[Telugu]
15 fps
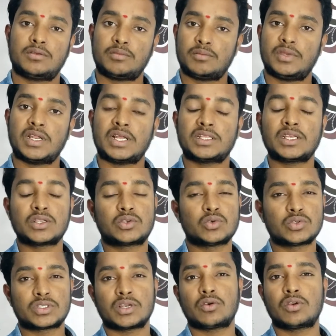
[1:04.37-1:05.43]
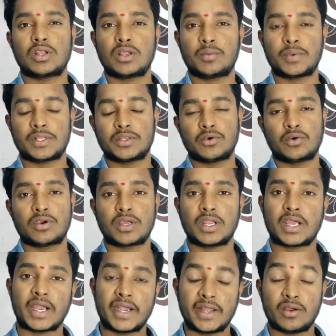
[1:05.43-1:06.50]
మీరు అందరు చూసే ఉంటారు ప్రతి ఒక్కరికి
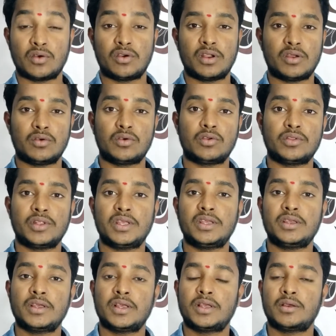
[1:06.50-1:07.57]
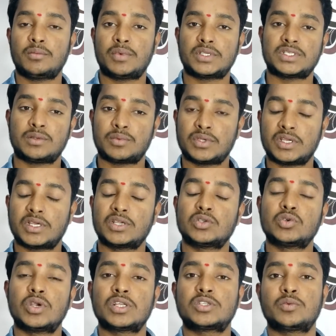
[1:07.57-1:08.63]
ఐడియా ఉండే ఉంటుంది ఫర్ సపోజ్ ఇక్కడ
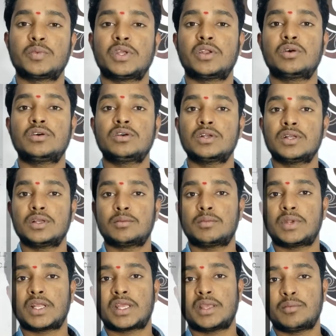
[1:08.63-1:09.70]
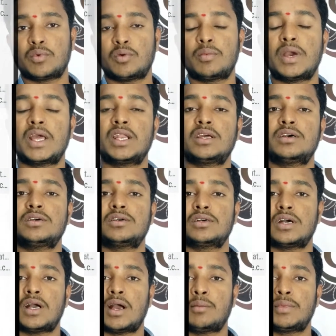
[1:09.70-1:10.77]
చూడొచ్చు మీరు మనకి మొబైల్
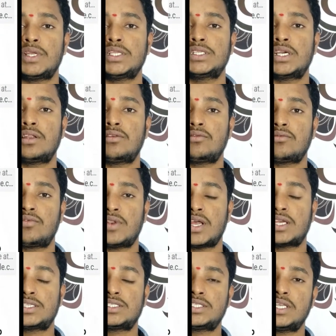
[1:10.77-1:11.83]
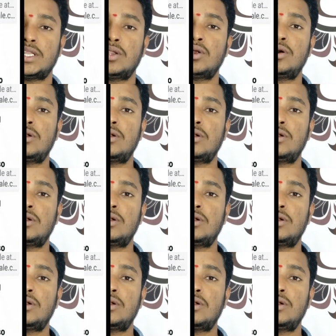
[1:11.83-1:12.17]
అమెజాన్ ఫ్లాష్ సేల్లో